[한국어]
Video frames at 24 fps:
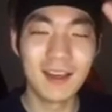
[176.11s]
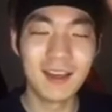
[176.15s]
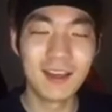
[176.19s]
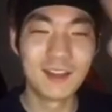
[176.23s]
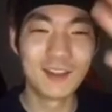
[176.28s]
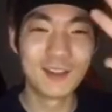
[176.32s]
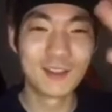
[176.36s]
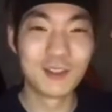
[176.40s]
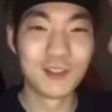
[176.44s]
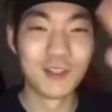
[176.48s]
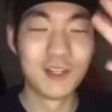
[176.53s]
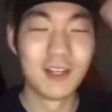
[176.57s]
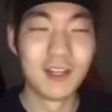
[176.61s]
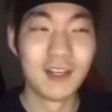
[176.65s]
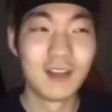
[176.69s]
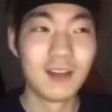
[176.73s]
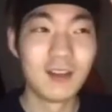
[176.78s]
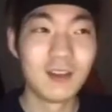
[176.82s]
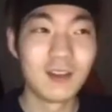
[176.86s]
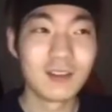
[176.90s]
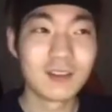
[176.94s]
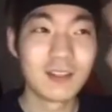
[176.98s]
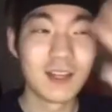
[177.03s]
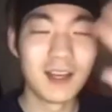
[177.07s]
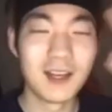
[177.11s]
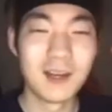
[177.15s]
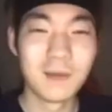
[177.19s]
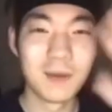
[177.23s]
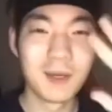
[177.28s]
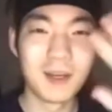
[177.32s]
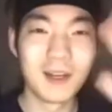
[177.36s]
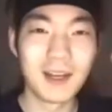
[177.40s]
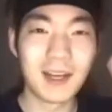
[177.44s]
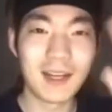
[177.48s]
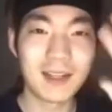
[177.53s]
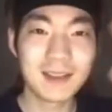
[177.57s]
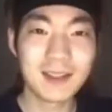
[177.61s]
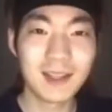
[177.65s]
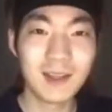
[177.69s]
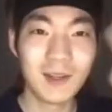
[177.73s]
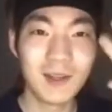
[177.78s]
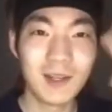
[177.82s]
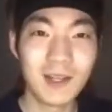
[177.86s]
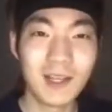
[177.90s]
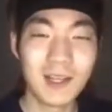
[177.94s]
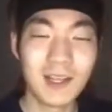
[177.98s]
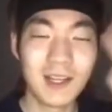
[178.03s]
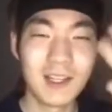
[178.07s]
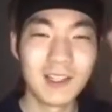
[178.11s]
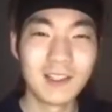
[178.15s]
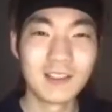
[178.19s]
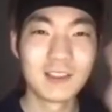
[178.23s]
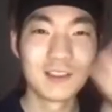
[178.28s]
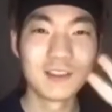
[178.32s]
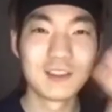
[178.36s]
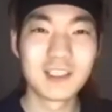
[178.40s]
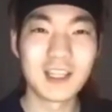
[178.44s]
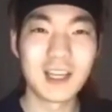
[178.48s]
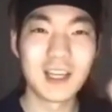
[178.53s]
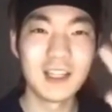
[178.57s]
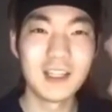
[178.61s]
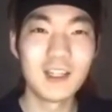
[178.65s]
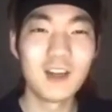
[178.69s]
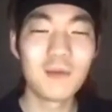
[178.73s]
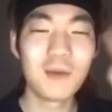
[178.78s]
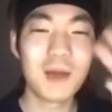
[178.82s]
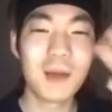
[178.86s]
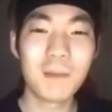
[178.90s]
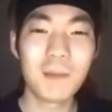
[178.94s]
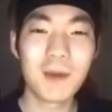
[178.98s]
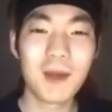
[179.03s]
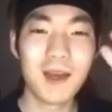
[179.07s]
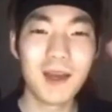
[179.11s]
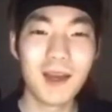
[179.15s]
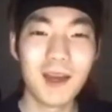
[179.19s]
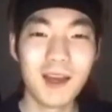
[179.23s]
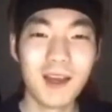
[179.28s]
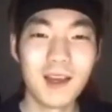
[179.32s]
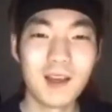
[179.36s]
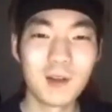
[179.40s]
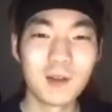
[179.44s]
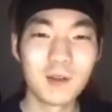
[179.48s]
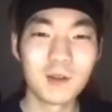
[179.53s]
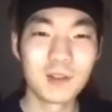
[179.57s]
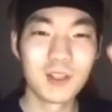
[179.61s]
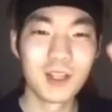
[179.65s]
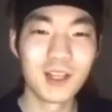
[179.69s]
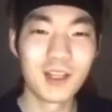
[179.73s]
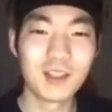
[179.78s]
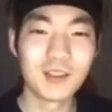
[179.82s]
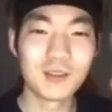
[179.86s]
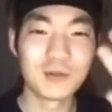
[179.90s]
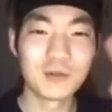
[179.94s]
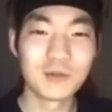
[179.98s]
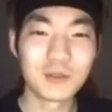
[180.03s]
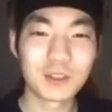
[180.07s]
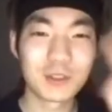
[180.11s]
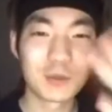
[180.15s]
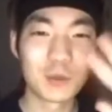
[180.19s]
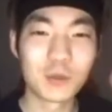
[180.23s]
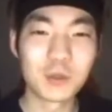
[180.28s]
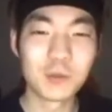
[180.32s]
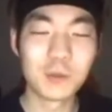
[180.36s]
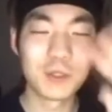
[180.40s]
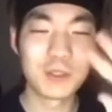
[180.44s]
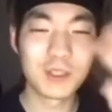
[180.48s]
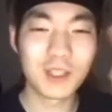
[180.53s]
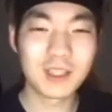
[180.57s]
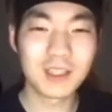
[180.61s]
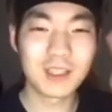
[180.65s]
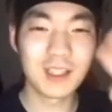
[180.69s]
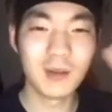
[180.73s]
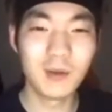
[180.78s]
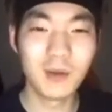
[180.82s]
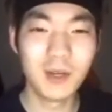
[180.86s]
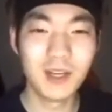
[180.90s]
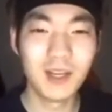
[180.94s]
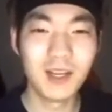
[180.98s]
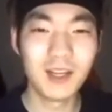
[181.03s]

이러고 형 내일 봐 갔다 와 이러고 이제 안녕 빠이빠이 하고 내일 조심해서 갔다